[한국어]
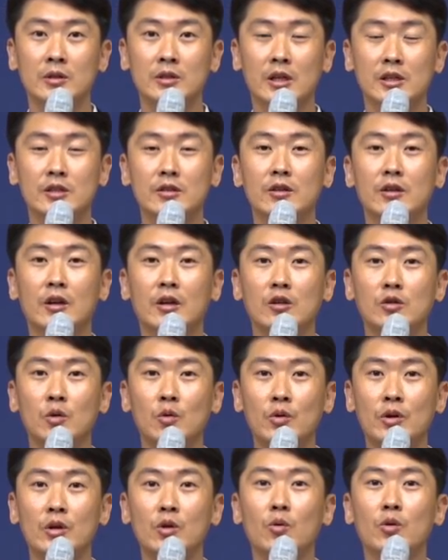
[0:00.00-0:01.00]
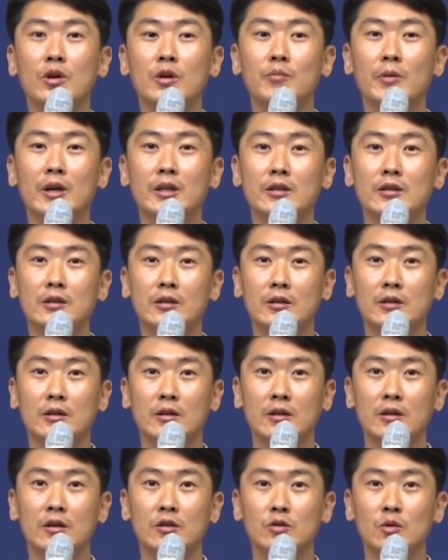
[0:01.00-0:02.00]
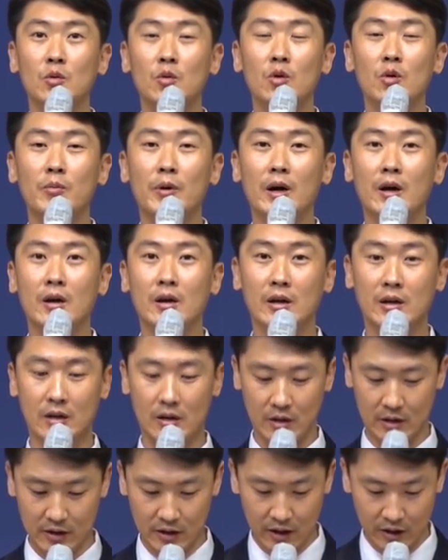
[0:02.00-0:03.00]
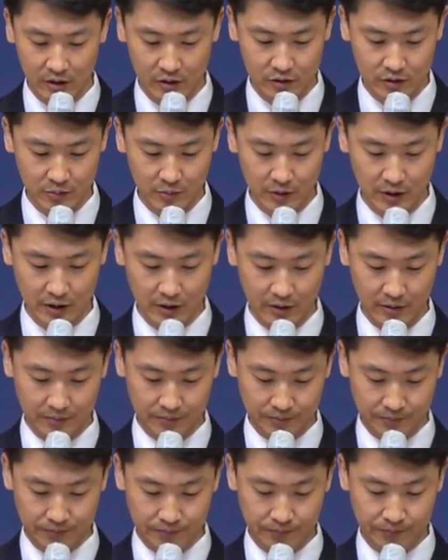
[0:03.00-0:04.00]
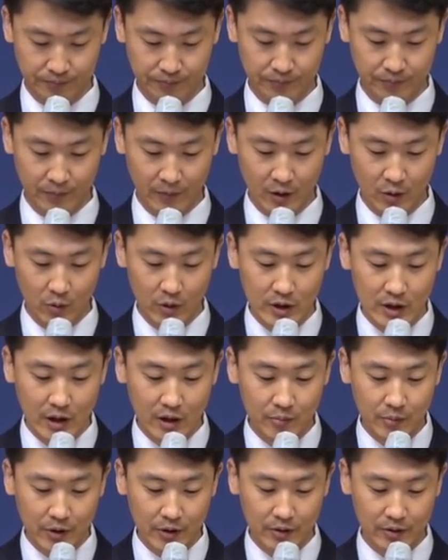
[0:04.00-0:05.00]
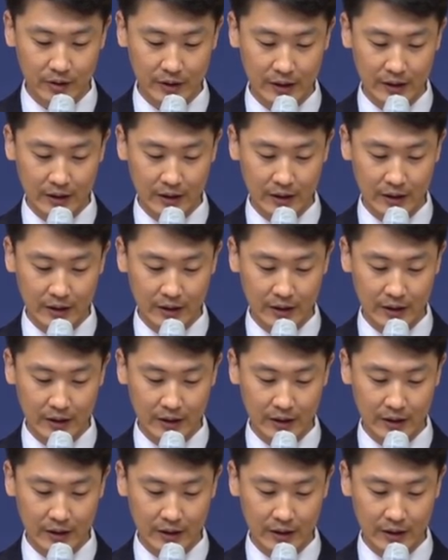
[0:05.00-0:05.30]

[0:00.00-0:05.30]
자신들에게 속히 오기만을 아, 손꼽아 아, 기다렸습니다. 왜냐하면